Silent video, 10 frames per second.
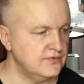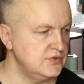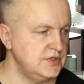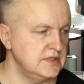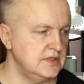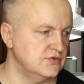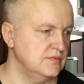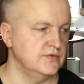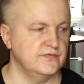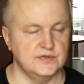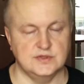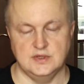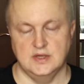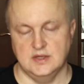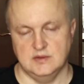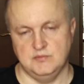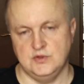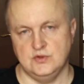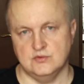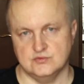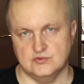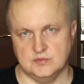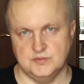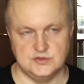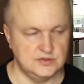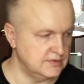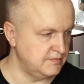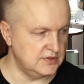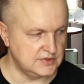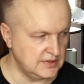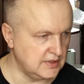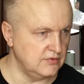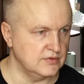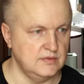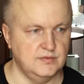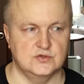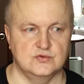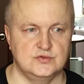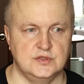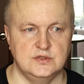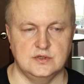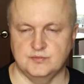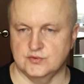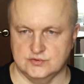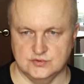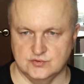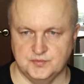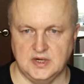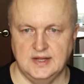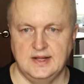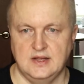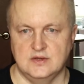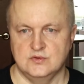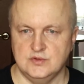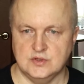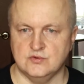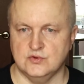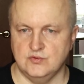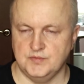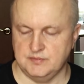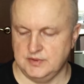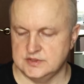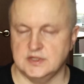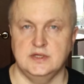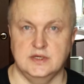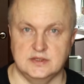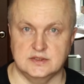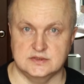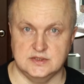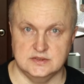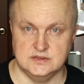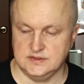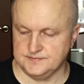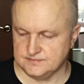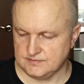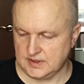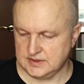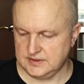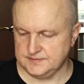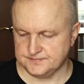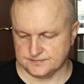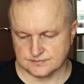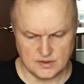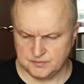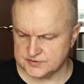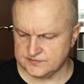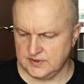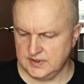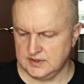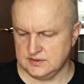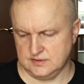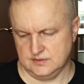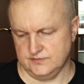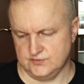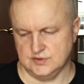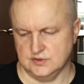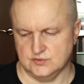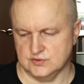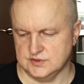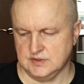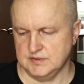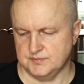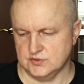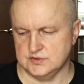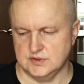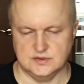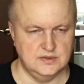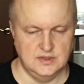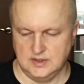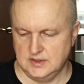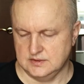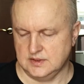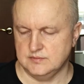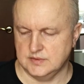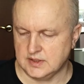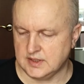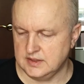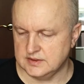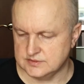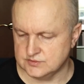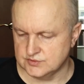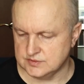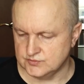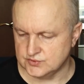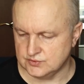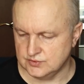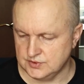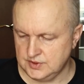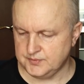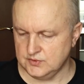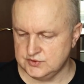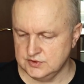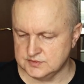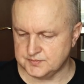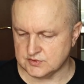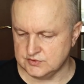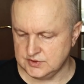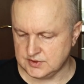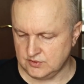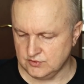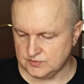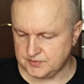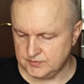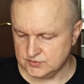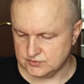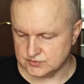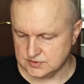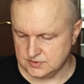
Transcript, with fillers: включать, особенно вот в этой мини удобно через большие колонки, большой усилитель, просто супер. Ну и на кухне у меня большая Яндекс станция, она позволяет э, все делать то же самое, просто там локально слушать музыку. Не получилось подключить колонку по Bluetooth.